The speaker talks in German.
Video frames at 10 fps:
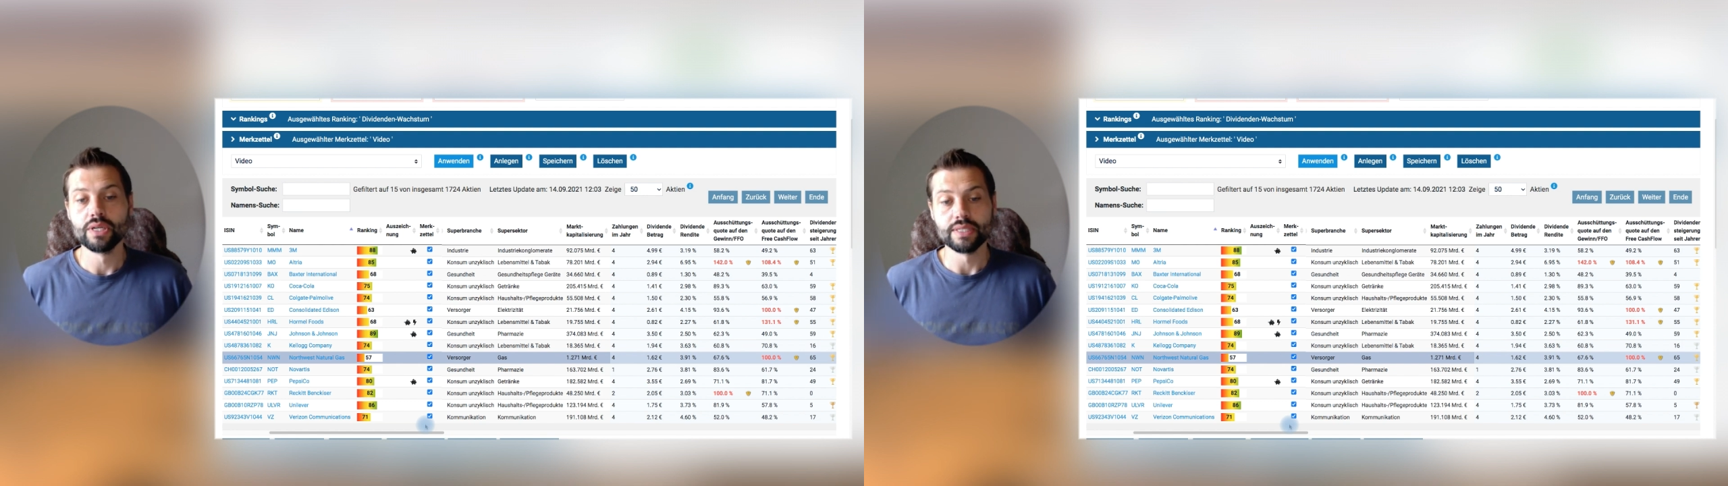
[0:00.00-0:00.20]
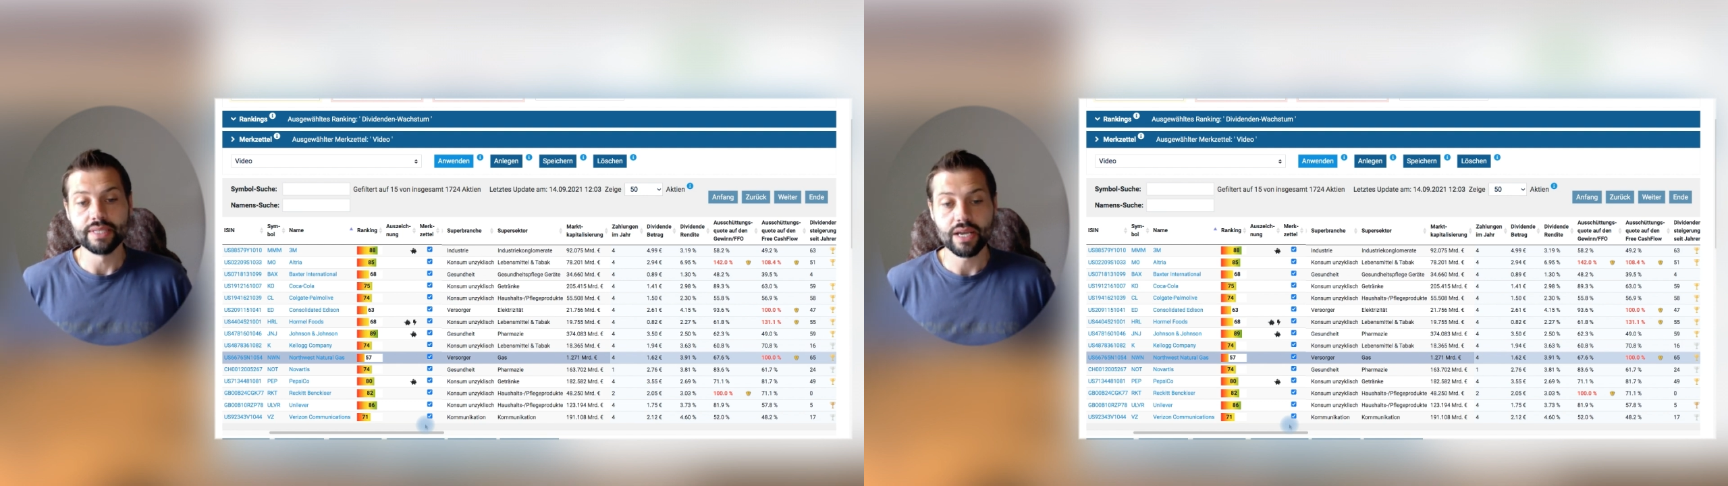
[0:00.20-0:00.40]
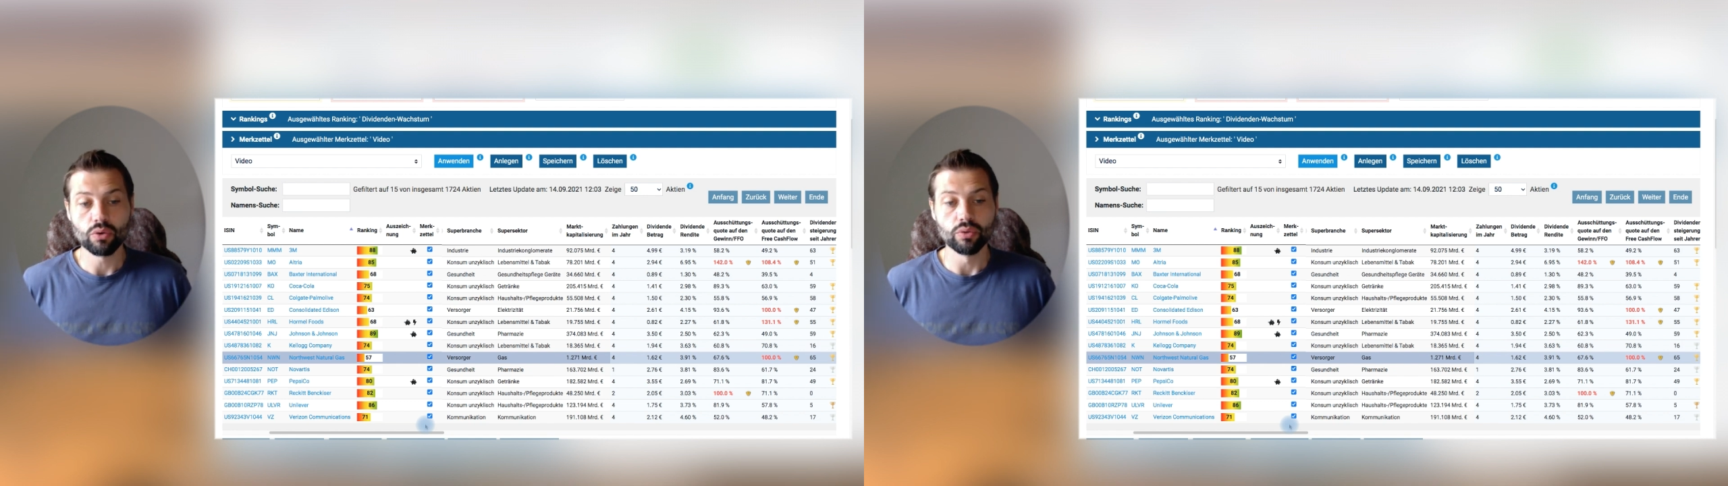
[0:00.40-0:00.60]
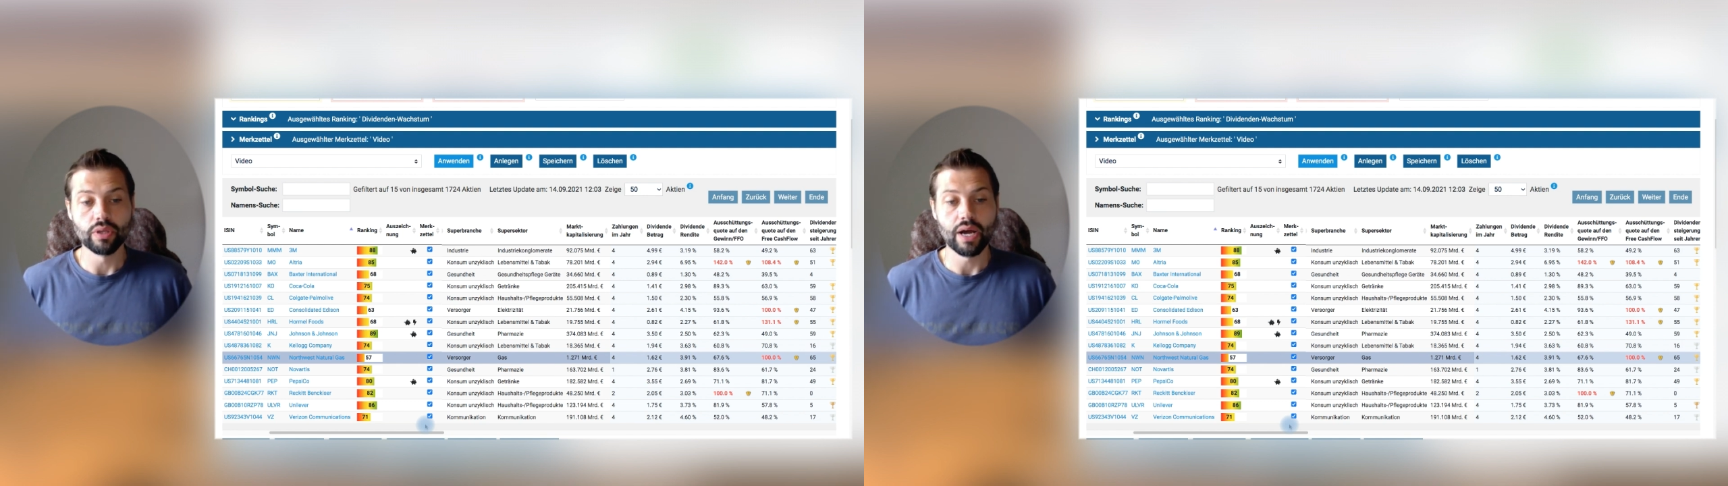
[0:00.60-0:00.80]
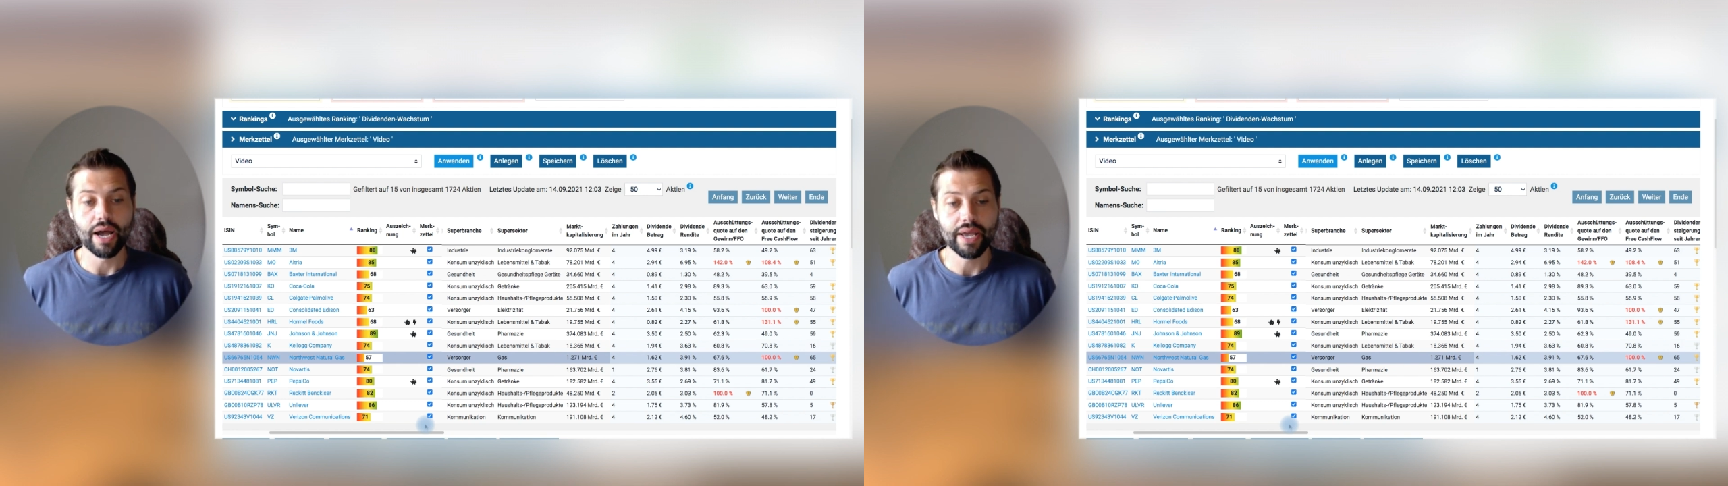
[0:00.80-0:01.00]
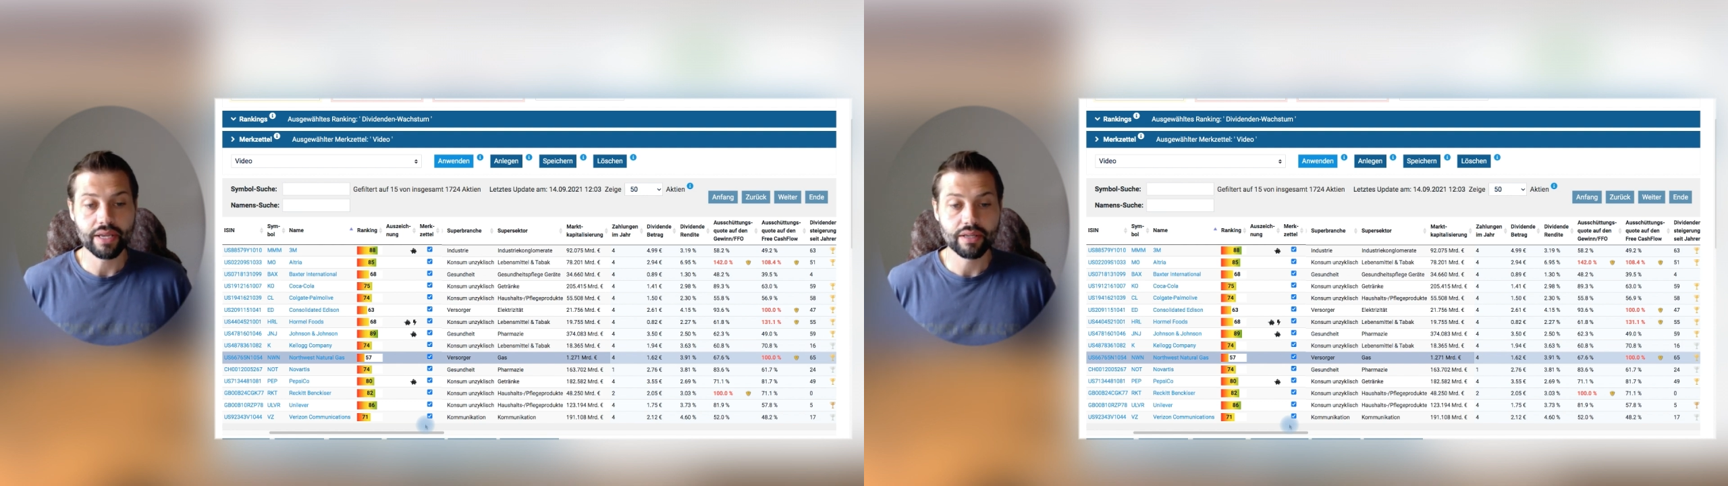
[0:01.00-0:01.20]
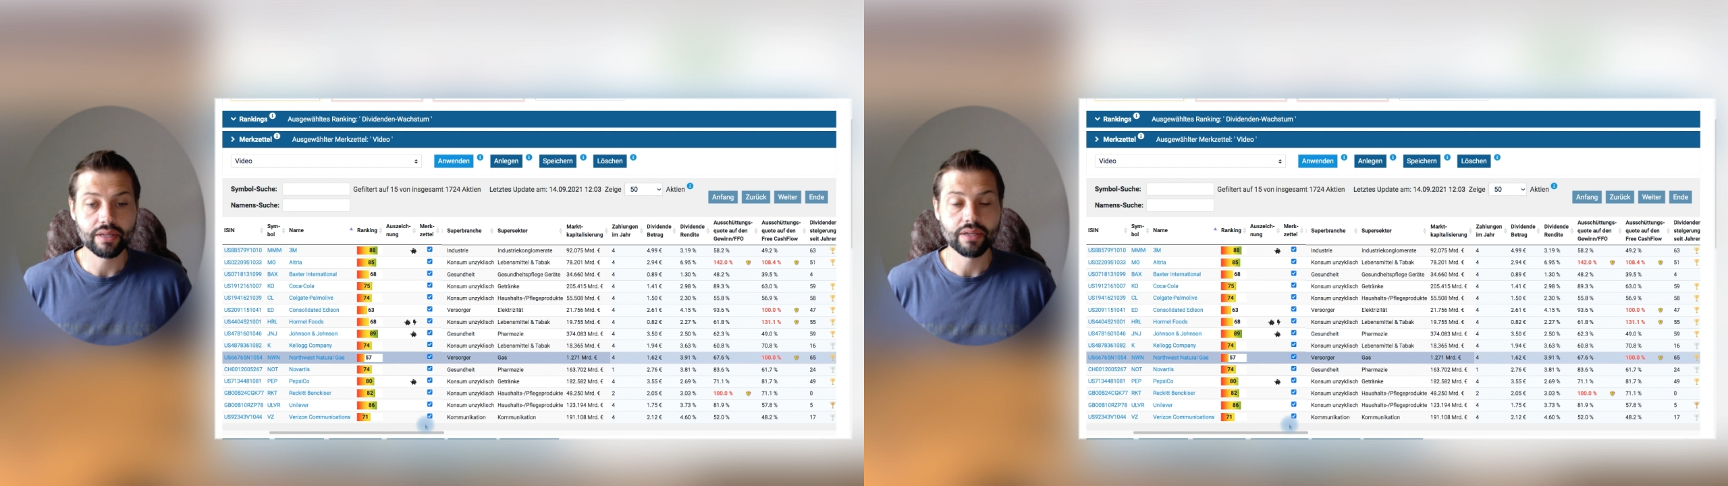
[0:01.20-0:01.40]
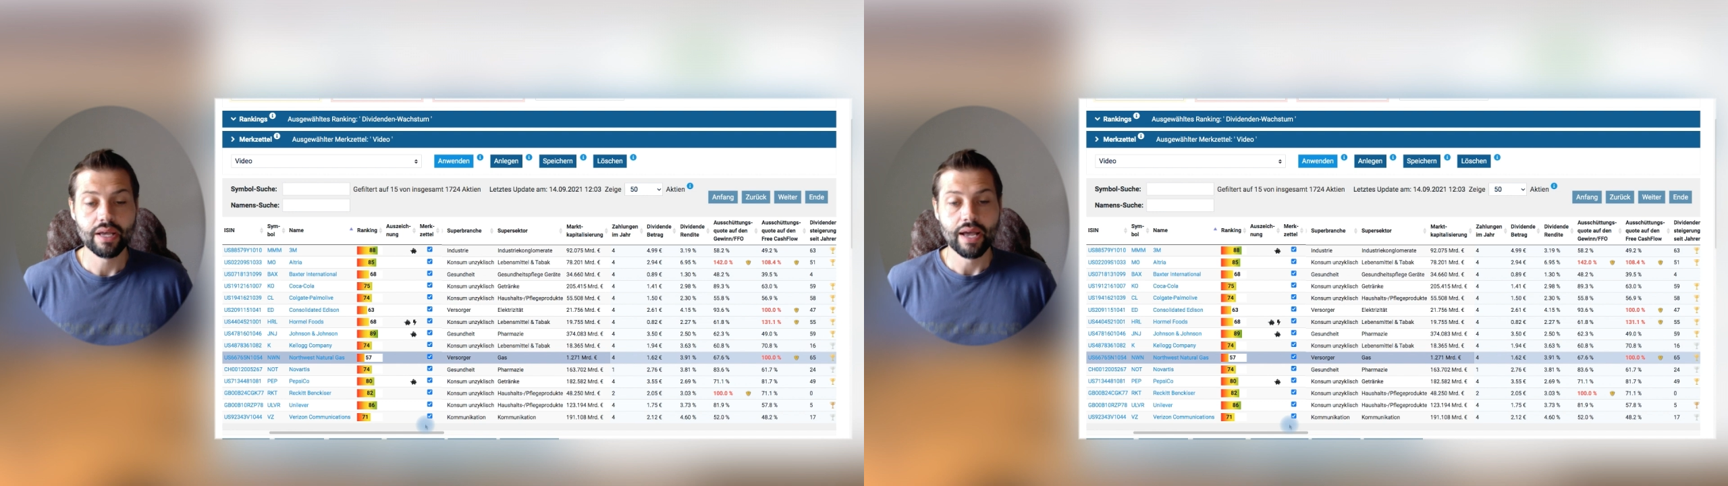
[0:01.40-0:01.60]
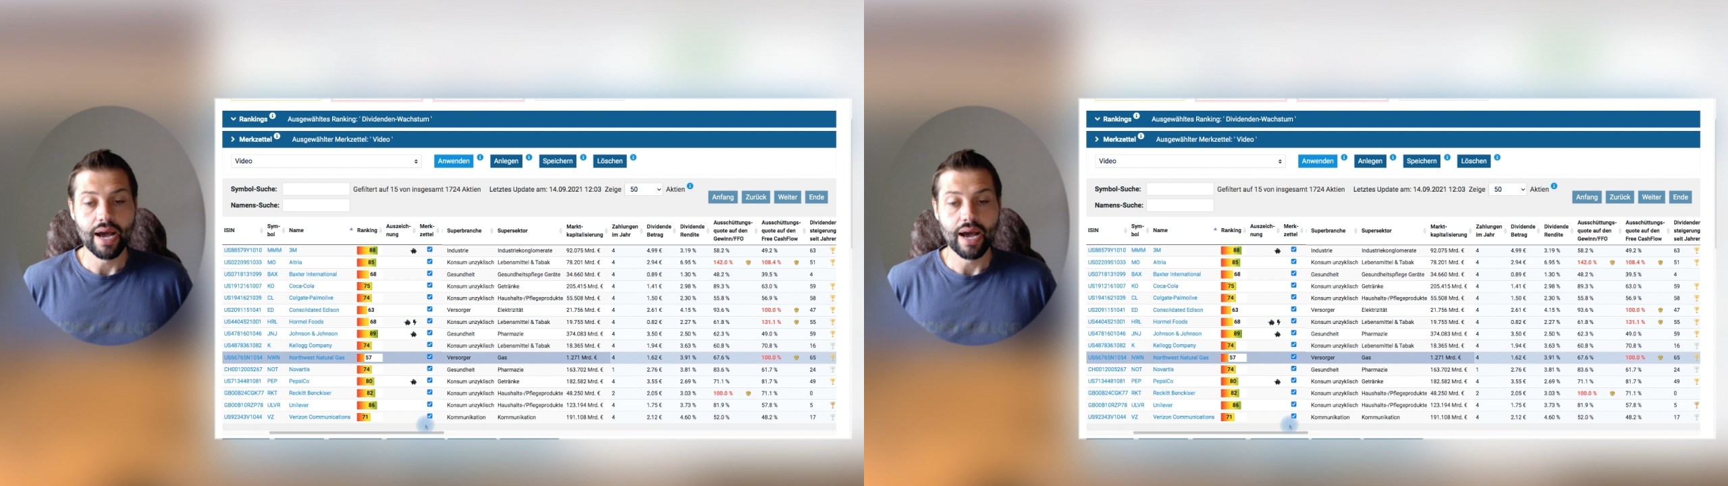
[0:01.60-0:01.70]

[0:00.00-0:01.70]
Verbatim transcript: sehr gut eignen.